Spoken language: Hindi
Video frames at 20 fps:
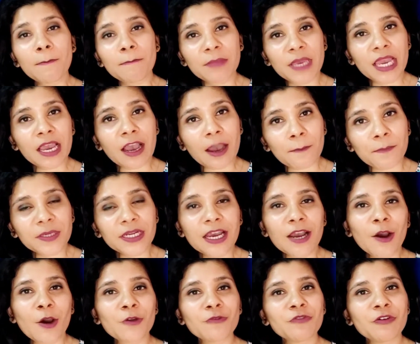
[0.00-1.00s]
मैं अपना
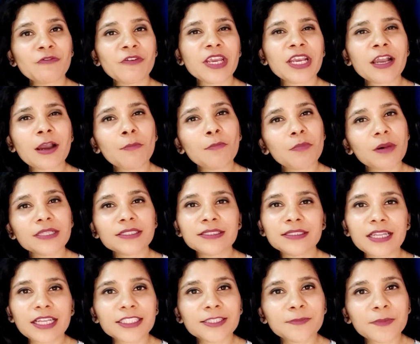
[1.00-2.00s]
और विवेक का
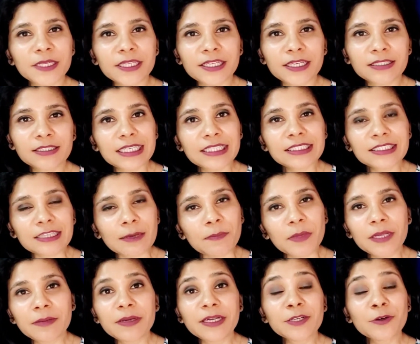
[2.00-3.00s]
पर्सनल एक्सपीरियंस इस
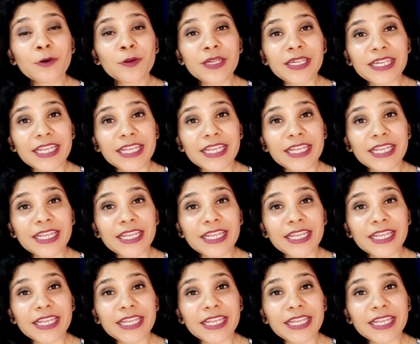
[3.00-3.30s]
सप्लीमेंट को